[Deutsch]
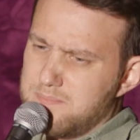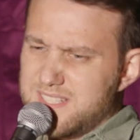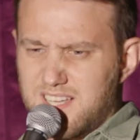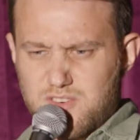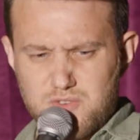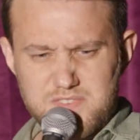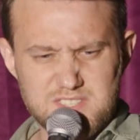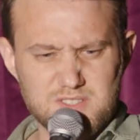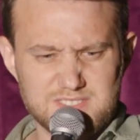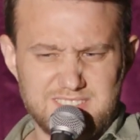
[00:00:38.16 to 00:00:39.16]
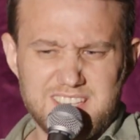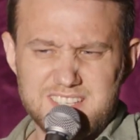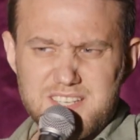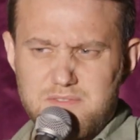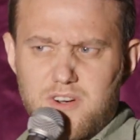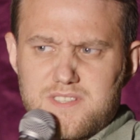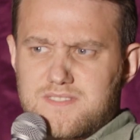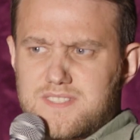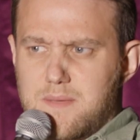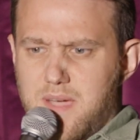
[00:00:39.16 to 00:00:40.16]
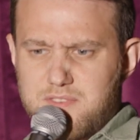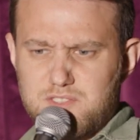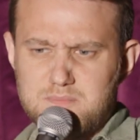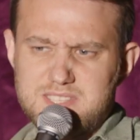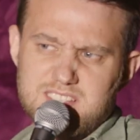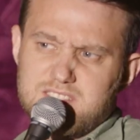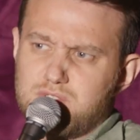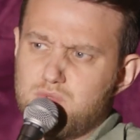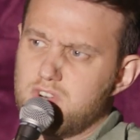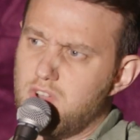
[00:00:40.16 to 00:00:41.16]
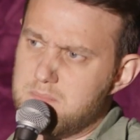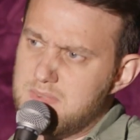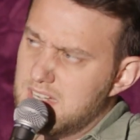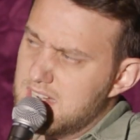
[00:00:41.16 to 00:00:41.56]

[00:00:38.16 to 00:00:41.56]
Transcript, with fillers: bin dann irgendwie so dick geworden. Ich habe einfach so ein bisschen zugenommen.